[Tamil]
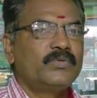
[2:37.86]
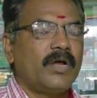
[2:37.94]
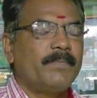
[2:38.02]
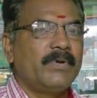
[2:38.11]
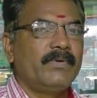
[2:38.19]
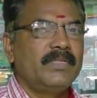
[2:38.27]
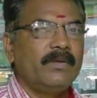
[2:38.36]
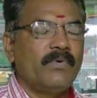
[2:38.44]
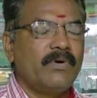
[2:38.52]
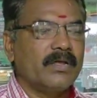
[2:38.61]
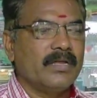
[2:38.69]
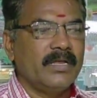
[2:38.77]
ஸோ அப்போ வந்து
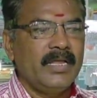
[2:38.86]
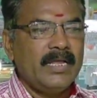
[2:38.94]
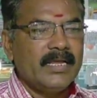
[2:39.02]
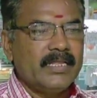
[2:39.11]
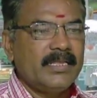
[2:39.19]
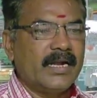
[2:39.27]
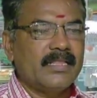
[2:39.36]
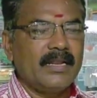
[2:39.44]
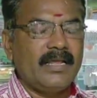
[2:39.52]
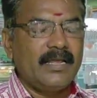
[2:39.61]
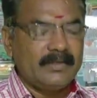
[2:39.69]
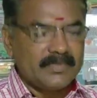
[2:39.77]
உங்களுக்கு எந்த
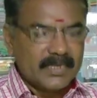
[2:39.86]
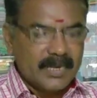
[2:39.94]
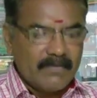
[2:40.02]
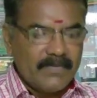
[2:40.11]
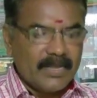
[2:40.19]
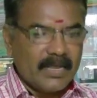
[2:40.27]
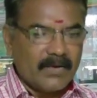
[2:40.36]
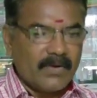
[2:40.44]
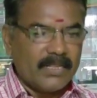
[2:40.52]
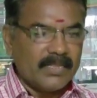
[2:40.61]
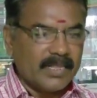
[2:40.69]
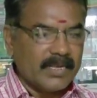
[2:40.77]
இடத்துல சிக்னல் வீக்கா
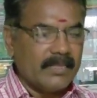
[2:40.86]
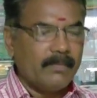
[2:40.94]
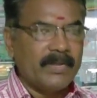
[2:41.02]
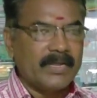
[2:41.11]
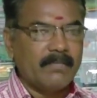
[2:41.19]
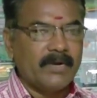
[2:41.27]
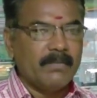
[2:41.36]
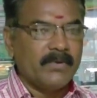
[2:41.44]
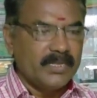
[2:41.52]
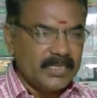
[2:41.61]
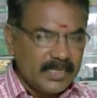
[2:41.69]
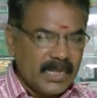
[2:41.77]
இருக்கோ அந்த இடத்துல இதை பிளக் இன்
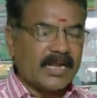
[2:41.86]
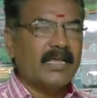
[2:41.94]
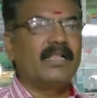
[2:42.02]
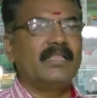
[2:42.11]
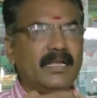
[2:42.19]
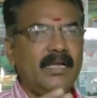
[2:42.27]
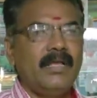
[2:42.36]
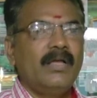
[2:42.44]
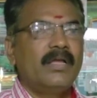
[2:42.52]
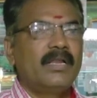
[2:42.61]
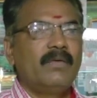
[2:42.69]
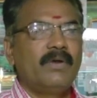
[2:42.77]
பண்ணும்போது இது அங்கிருந்து
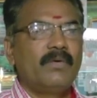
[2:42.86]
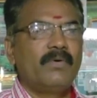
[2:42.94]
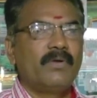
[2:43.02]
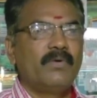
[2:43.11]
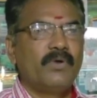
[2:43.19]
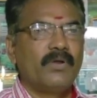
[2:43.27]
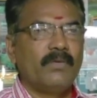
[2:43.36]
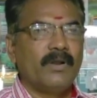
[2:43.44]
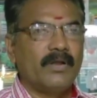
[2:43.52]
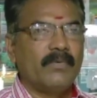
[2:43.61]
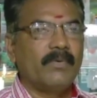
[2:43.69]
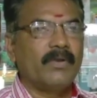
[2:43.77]
இன்னொரு ஒரு நூறு
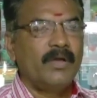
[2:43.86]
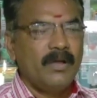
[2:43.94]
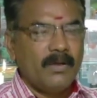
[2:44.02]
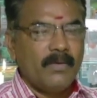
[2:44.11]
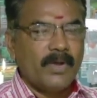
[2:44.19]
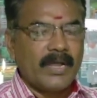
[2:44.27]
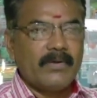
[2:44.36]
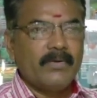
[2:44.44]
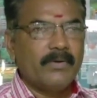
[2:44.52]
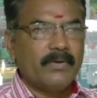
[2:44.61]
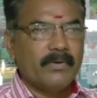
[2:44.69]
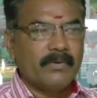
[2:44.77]
ஒரு ஒரு
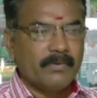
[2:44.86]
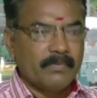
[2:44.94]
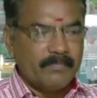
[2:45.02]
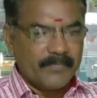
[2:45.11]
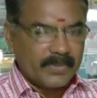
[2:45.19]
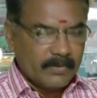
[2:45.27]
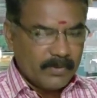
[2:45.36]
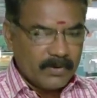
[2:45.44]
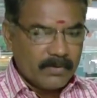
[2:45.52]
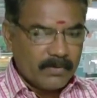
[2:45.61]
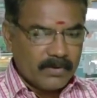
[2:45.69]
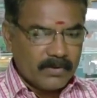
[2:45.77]
ஐநூறு
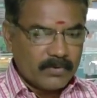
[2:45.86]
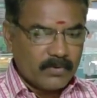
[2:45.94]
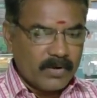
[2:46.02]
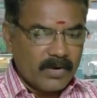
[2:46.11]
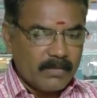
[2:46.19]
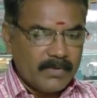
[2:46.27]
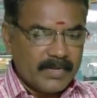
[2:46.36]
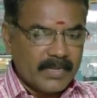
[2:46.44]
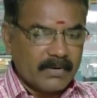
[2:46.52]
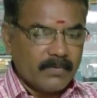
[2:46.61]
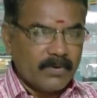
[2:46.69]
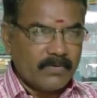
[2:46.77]
ஒரு ஒரு டூ ஹண்ட்ரட்
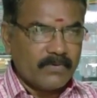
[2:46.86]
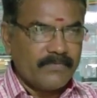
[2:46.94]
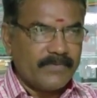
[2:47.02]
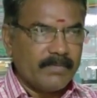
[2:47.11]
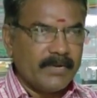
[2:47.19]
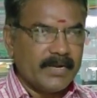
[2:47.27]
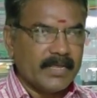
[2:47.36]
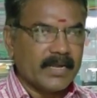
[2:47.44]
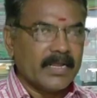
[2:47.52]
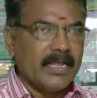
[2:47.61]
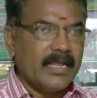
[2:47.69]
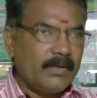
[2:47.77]
மீட்டர் ஒரு டூ ஃபிஃப்டி
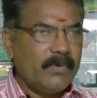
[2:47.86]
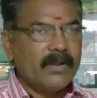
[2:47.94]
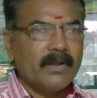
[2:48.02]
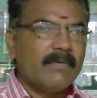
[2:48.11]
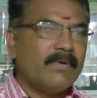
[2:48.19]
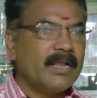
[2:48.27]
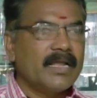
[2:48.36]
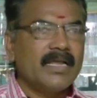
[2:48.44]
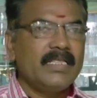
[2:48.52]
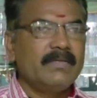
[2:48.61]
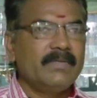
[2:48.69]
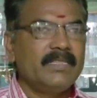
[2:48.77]
மீட்டர் ஒரு லெவலுக்கு
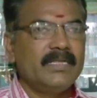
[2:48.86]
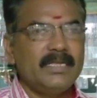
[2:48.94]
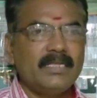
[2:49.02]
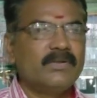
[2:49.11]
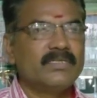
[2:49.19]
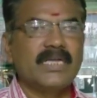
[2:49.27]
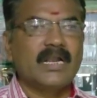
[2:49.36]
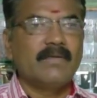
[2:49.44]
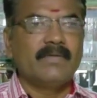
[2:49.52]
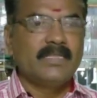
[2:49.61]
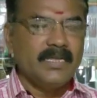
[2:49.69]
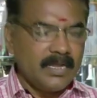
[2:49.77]
இது வந்து
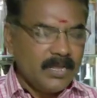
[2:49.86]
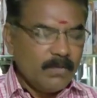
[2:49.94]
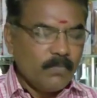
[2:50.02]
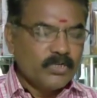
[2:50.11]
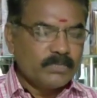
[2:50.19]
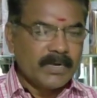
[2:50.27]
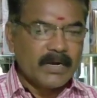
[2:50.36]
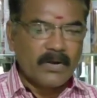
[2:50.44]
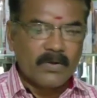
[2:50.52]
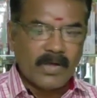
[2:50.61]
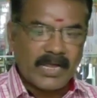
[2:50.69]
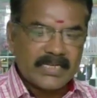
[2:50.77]
சிக்னல் வந்து பூஸ்ட் பண்ணி
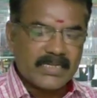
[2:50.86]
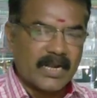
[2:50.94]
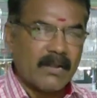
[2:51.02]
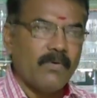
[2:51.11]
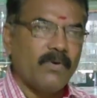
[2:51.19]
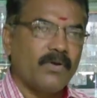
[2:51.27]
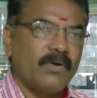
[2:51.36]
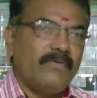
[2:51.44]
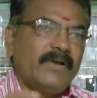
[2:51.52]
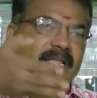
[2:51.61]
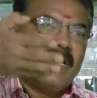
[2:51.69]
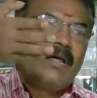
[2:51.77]
கொடுக்கும் ஹரிசாண்டலும் கொடுக்கும்
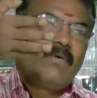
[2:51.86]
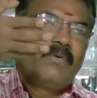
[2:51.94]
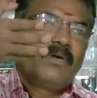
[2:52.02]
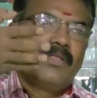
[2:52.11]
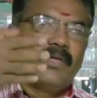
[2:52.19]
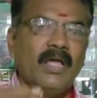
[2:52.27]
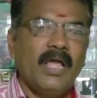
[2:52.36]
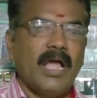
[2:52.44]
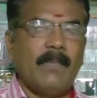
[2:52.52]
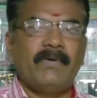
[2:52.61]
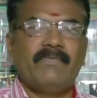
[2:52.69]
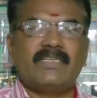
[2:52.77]
வெட்டிக்கலாம் கொடுக்குது
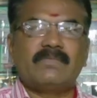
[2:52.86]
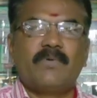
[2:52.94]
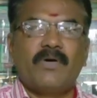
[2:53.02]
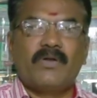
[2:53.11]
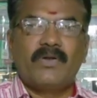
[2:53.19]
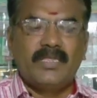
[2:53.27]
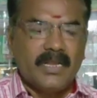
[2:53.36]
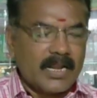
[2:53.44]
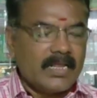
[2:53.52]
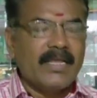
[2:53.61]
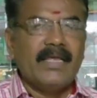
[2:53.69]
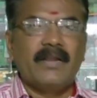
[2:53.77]
அப்போ ஃபர்ஸ்ட் ஃப்ளோருக்கும்
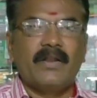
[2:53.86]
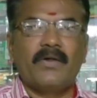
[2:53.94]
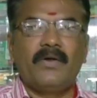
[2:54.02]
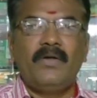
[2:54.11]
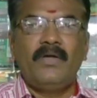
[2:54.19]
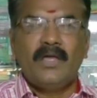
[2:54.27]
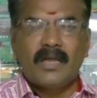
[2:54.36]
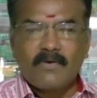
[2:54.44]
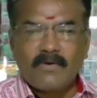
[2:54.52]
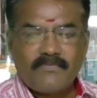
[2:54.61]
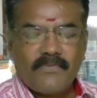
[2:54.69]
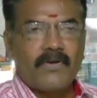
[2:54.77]
நல்ல கெயின் இருக்கும்
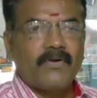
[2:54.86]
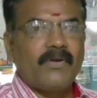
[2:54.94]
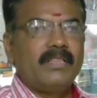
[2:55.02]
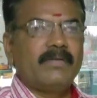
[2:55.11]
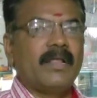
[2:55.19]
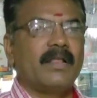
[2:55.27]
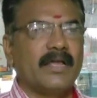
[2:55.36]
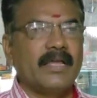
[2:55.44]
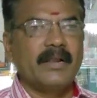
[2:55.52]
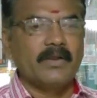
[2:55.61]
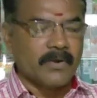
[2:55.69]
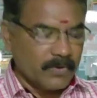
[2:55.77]
கிரவுண்ட் ஃப்ளோருக்கும் நல்ல
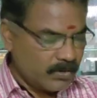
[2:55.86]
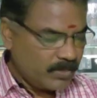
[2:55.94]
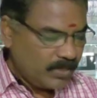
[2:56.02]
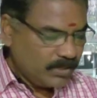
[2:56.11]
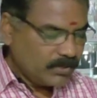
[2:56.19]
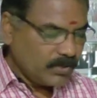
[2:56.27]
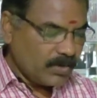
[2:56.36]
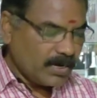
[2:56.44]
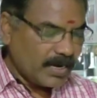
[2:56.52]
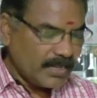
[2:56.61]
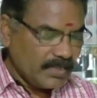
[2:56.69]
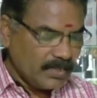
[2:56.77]
கெயின் இருக்கும் ஸோ
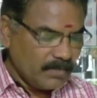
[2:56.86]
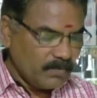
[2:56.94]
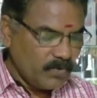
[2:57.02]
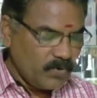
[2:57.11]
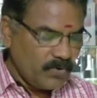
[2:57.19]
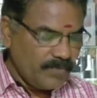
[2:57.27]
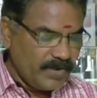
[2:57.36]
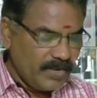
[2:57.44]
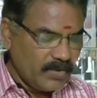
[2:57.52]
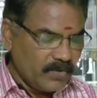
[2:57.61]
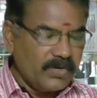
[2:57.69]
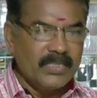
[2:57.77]
கடந்த மூணு
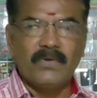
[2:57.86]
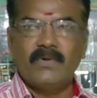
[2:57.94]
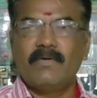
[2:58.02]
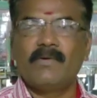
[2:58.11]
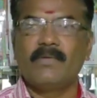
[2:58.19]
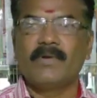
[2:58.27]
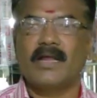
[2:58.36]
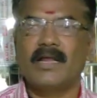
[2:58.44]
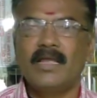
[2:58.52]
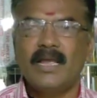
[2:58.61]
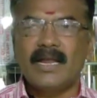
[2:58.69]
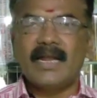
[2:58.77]
வீடியோக்கும் இதுக்கும் எவ்வளவு
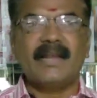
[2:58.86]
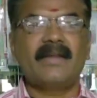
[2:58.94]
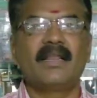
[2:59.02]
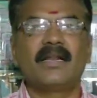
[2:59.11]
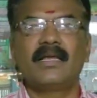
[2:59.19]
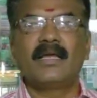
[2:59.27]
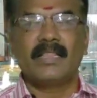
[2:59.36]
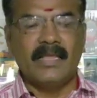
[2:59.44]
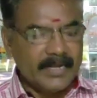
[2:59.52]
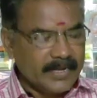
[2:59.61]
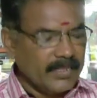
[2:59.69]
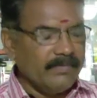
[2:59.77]
கனெக்ட்
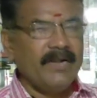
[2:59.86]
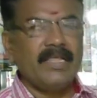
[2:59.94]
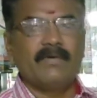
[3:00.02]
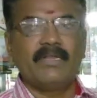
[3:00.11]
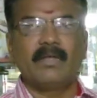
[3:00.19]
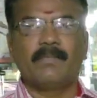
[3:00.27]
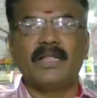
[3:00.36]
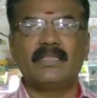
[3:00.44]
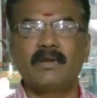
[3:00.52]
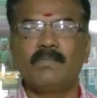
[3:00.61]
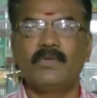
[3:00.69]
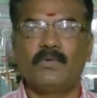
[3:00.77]
இருக்குங்கிறத நீங்க இந்த வீடியோவை நீங்க
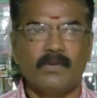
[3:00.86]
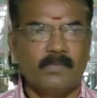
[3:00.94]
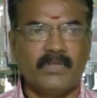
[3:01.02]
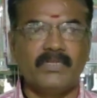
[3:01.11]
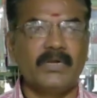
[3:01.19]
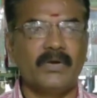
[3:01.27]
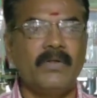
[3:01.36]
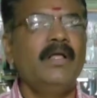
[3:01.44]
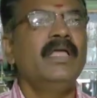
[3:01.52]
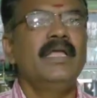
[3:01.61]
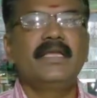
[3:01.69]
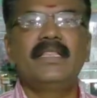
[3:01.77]
பார்த்துருக்கும் போது உங்களுக்கு புரிஞ்சிருக்கும்
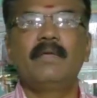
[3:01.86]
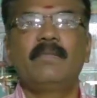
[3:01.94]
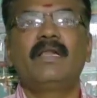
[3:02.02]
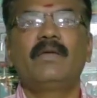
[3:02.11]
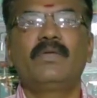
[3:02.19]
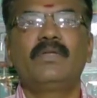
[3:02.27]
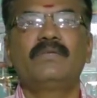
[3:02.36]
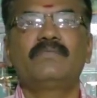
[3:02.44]
இதே மாதிரி ஒரு